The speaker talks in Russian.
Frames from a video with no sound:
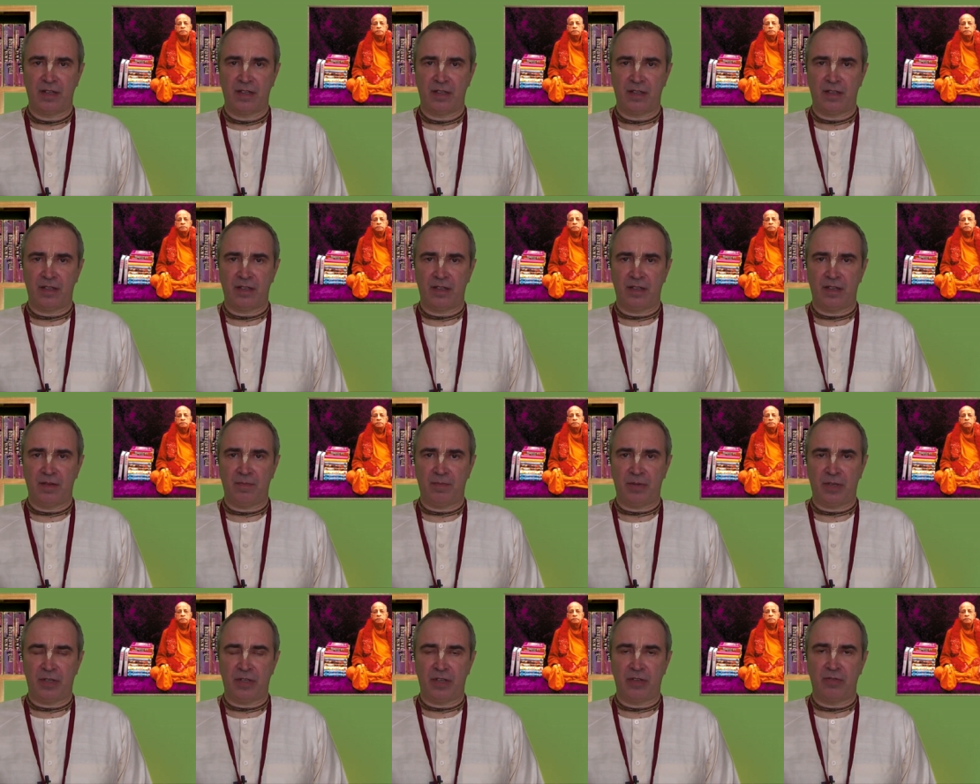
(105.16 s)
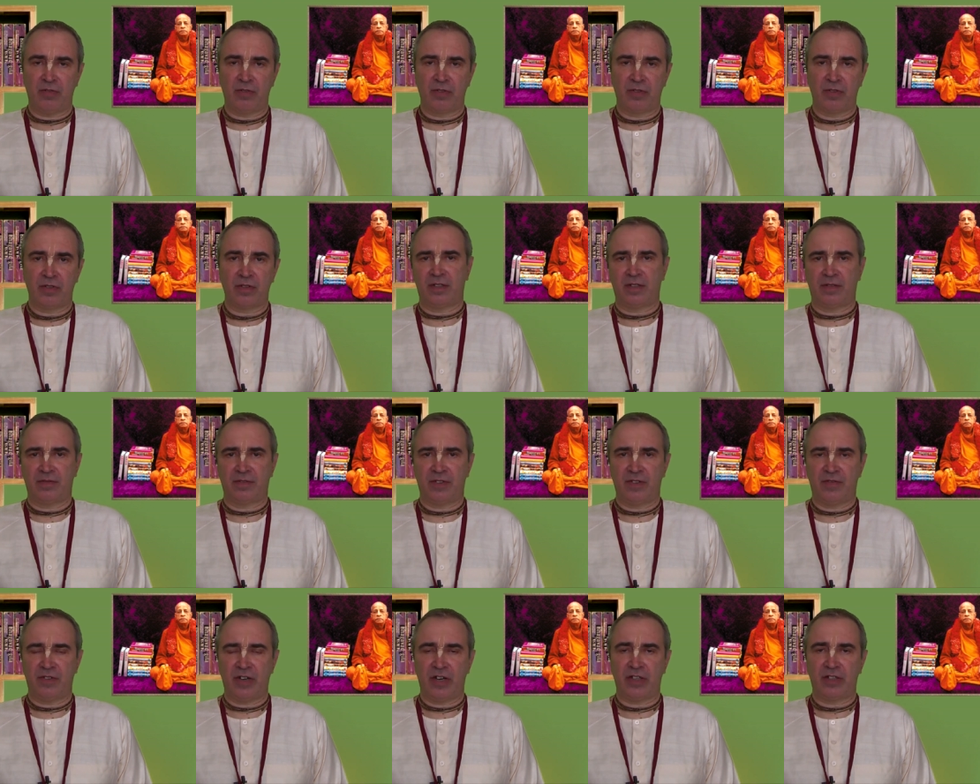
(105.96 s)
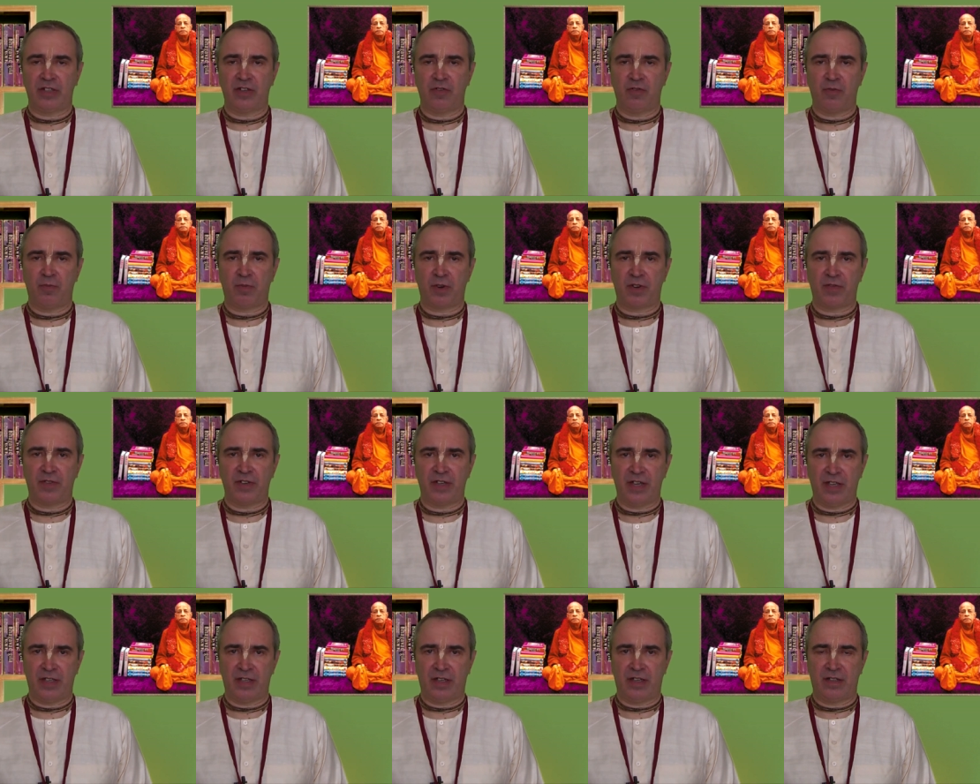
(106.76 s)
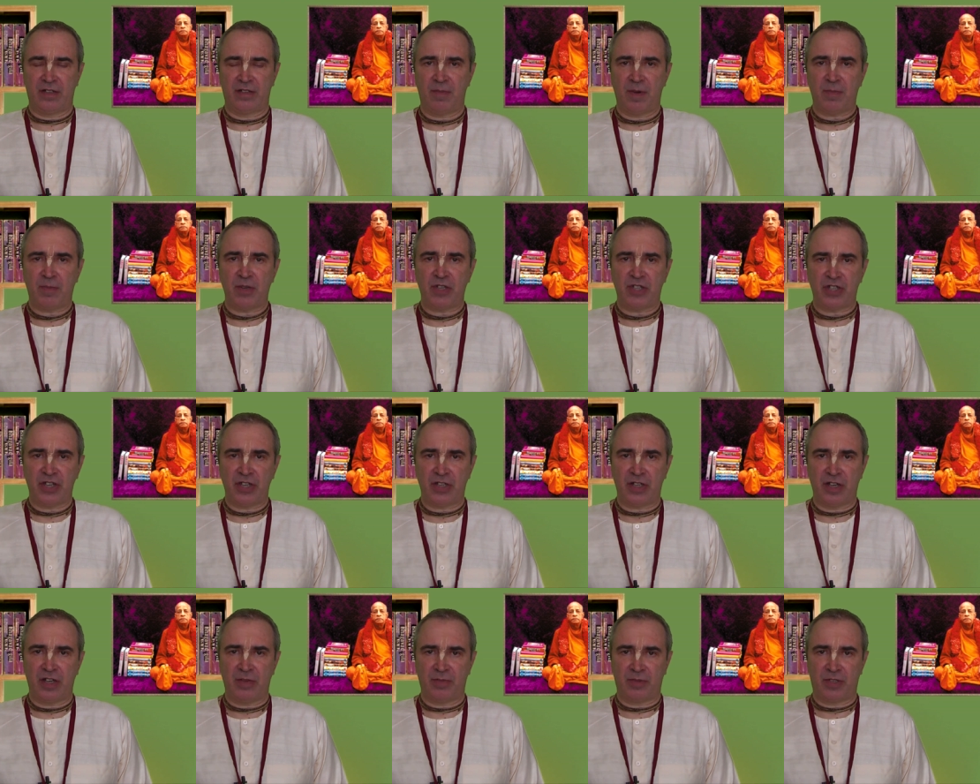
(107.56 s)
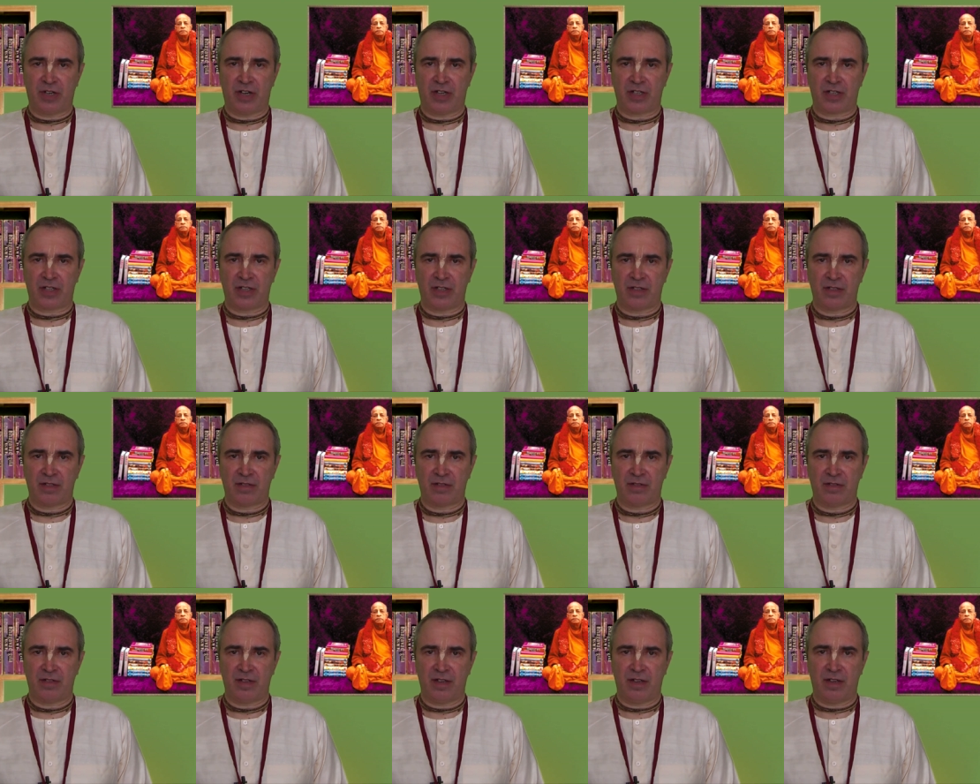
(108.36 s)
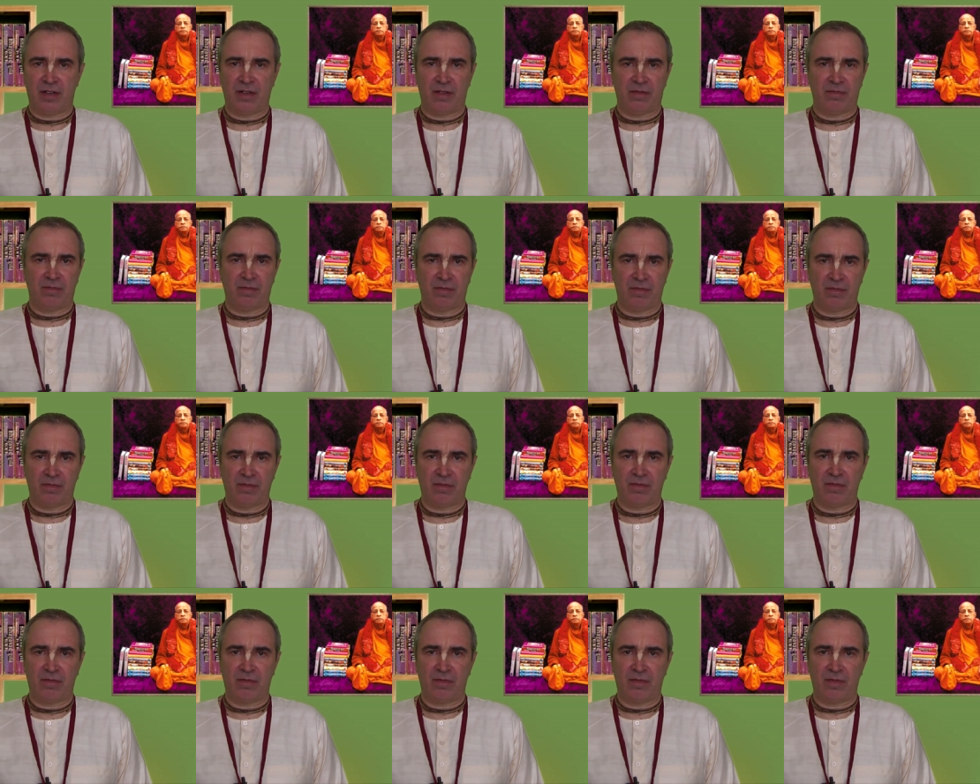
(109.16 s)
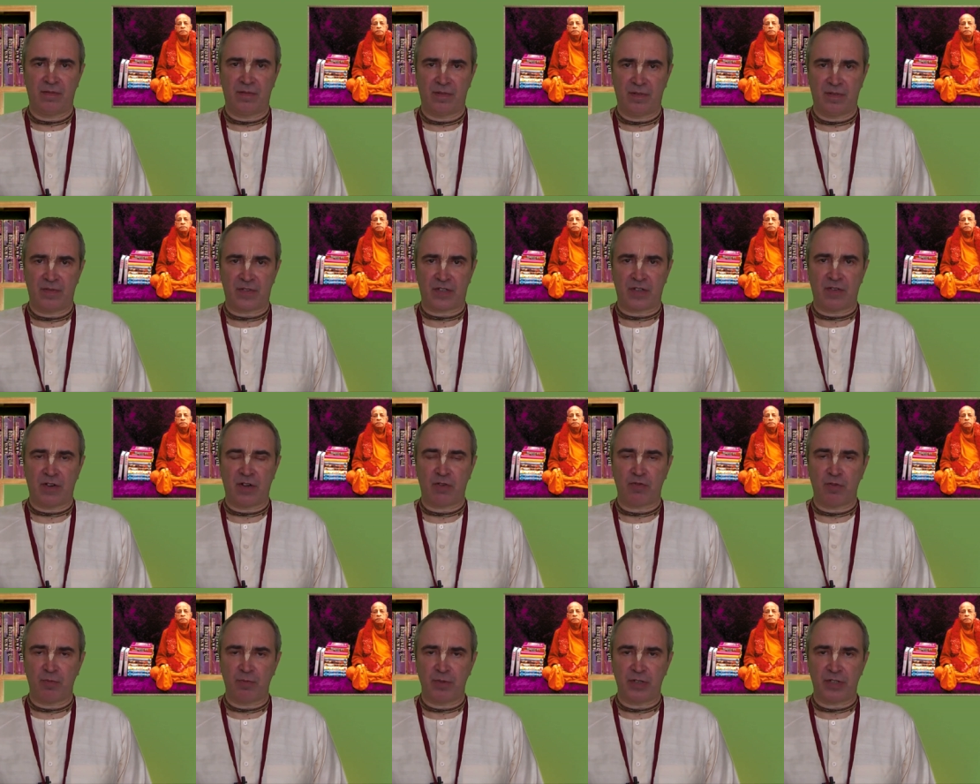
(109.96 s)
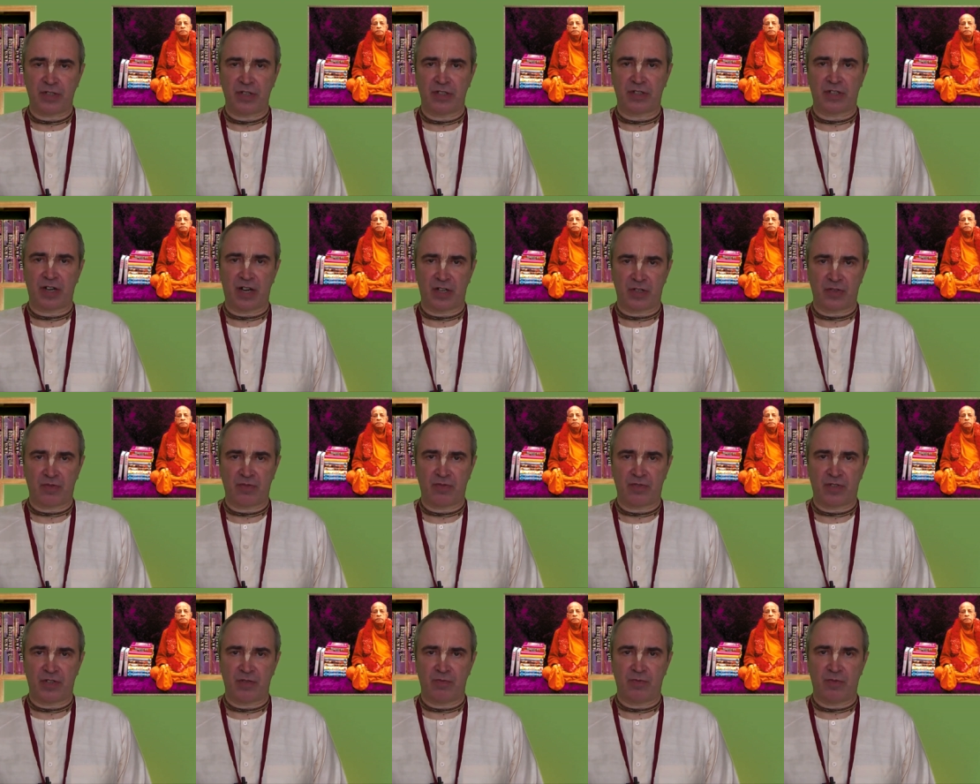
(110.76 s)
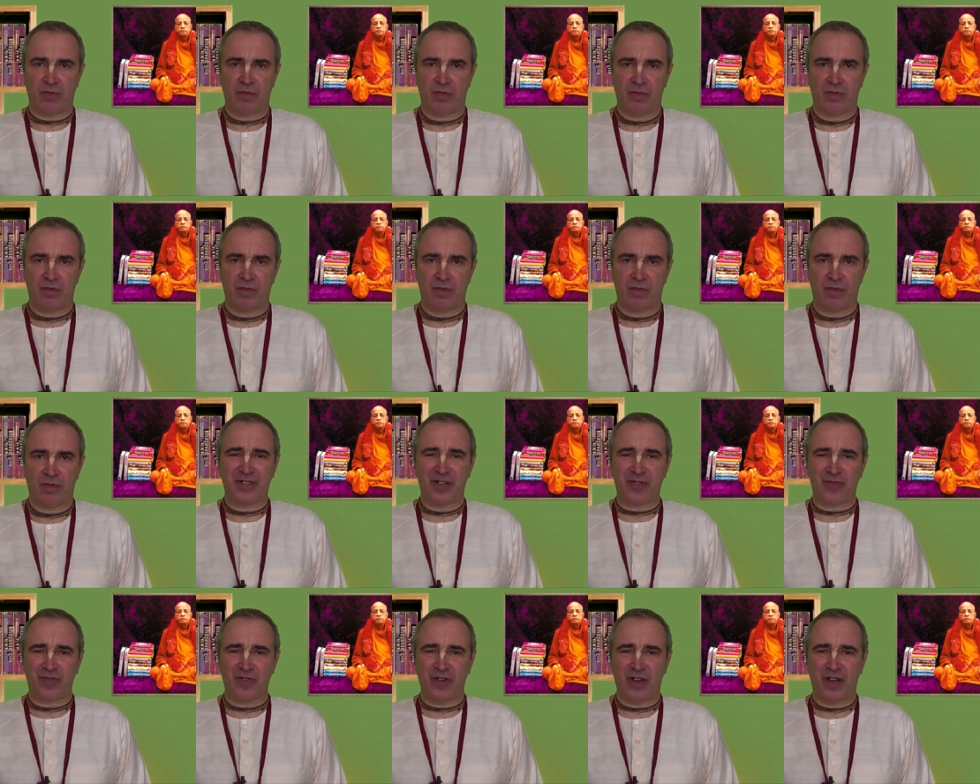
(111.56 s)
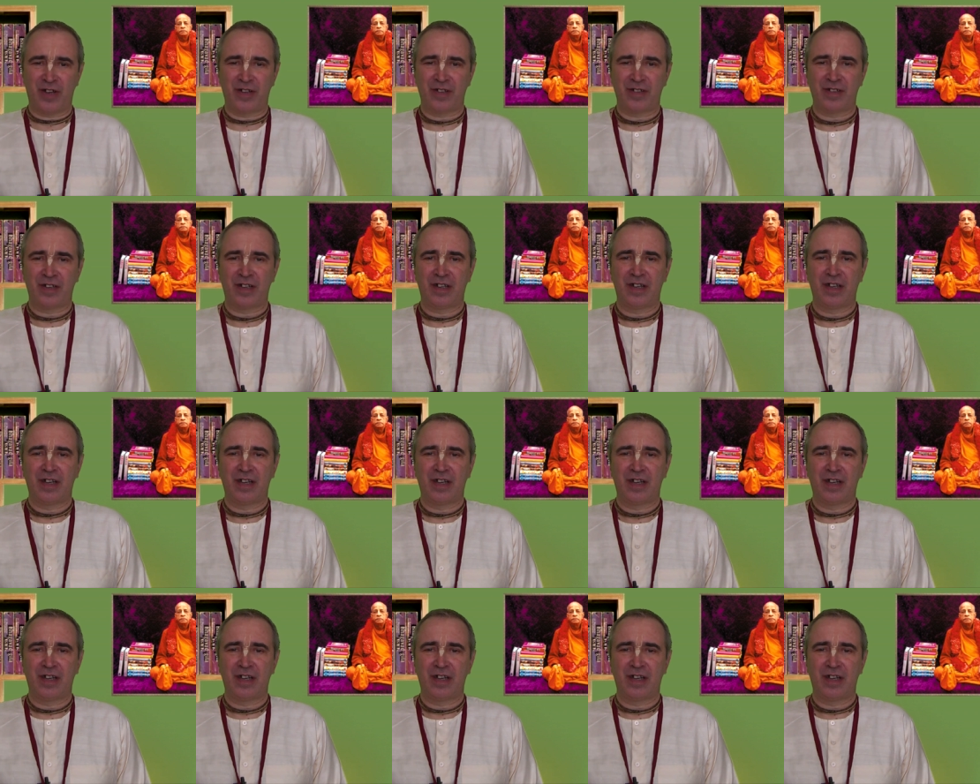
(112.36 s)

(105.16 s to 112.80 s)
и передает там, доверительное управление попечителям траста или в совокупности трасту всему. Второе.